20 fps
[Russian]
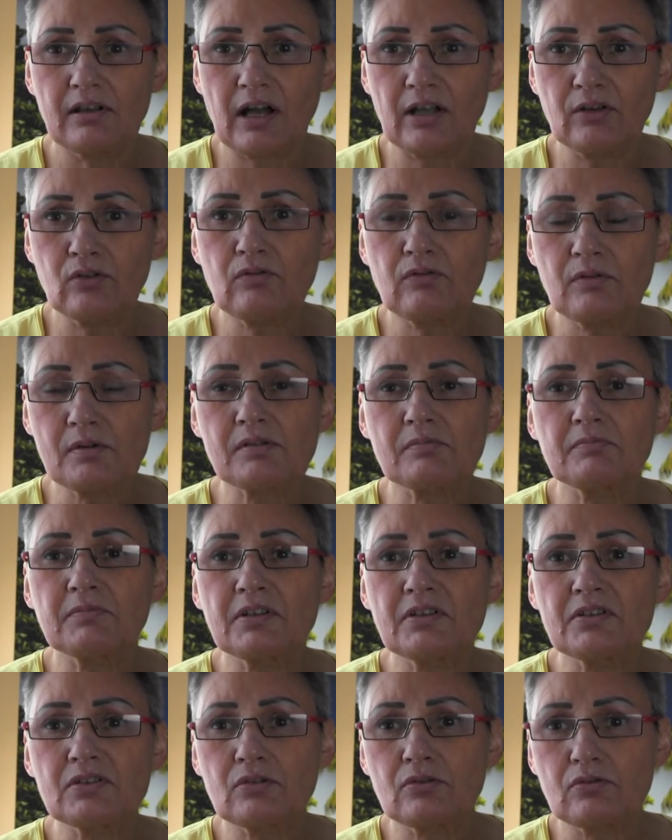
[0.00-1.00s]
Оно, в
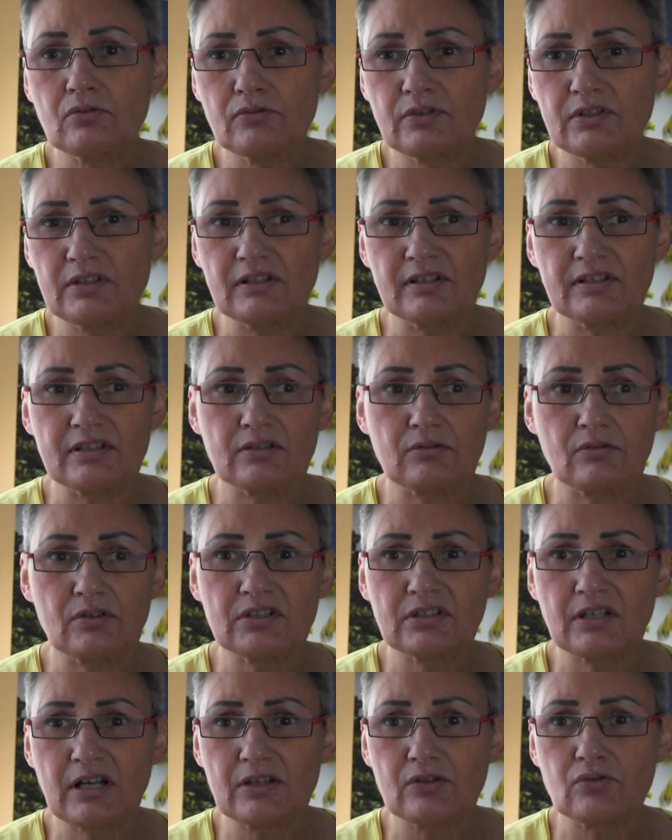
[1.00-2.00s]
общем-то, и закрутилось. То
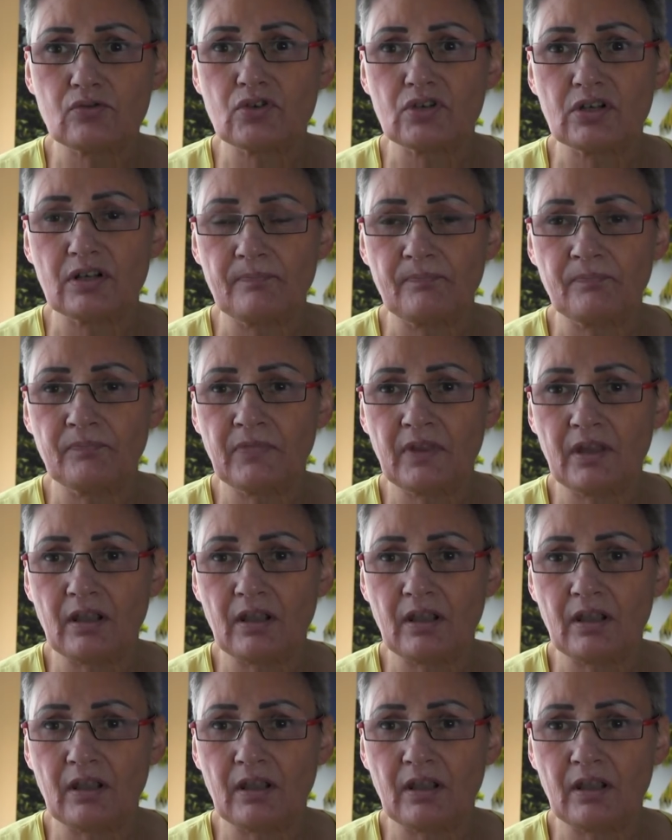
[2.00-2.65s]
есть сразу же,